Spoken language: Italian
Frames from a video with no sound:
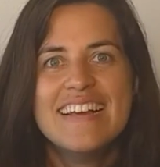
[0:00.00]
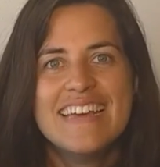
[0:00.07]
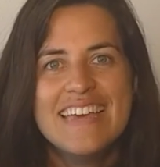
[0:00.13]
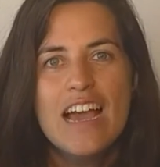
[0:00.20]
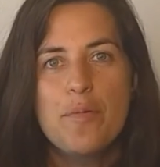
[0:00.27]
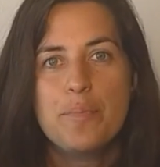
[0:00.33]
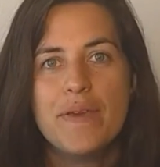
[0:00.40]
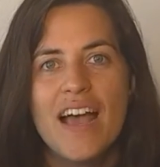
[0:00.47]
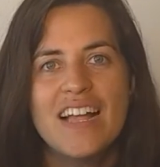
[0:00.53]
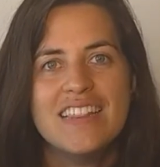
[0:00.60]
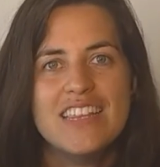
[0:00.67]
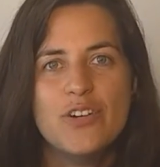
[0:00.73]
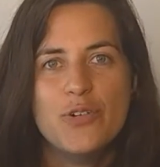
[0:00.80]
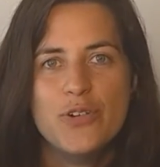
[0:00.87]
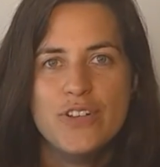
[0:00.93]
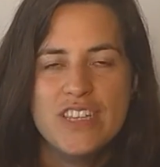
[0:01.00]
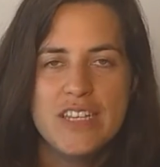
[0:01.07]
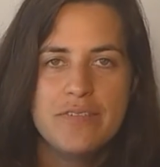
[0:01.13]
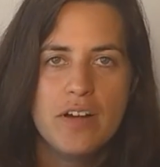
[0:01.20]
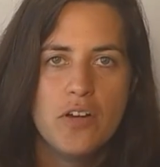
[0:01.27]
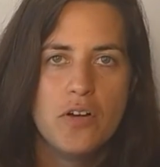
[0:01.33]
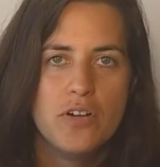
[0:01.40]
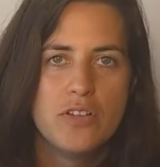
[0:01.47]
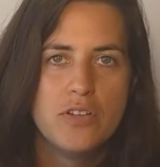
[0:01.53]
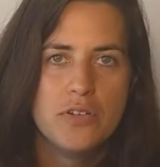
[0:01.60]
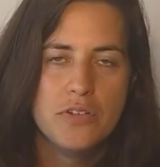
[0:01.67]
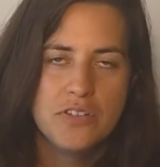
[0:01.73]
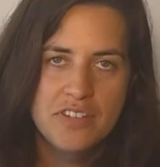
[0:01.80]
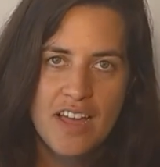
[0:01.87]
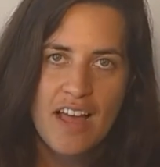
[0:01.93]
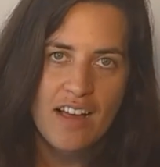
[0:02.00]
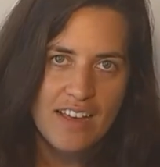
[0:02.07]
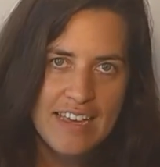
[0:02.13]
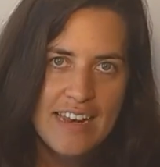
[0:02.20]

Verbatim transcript: Chi ha piante o coltiva l'orto lo sa